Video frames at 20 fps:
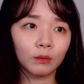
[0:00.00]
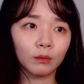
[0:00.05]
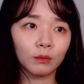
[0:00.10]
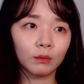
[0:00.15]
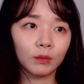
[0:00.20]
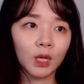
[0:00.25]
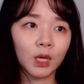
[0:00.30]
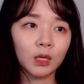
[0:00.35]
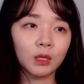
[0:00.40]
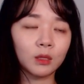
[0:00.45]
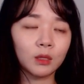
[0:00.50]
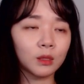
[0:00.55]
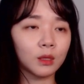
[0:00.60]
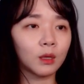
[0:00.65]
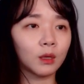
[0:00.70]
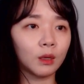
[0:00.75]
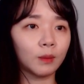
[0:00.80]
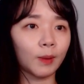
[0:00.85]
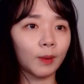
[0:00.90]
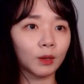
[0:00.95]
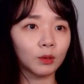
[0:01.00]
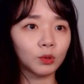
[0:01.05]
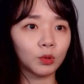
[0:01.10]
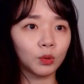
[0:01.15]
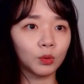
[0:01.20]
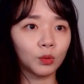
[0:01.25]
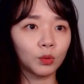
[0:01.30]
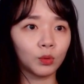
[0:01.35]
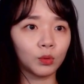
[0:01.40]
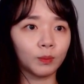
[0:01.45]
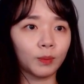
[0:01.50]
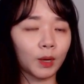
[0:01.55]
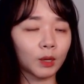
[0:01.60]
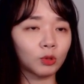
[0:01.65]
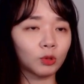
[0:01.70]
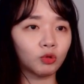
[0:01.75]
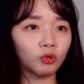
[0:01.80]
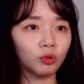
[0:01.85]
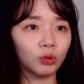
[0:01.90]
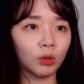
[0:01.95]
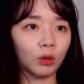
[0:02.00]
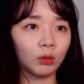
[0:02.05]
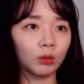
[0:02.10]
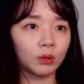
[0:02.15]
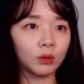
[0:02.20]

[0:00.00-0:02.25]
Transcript: 내 인생을 망쳐놓은 박중영,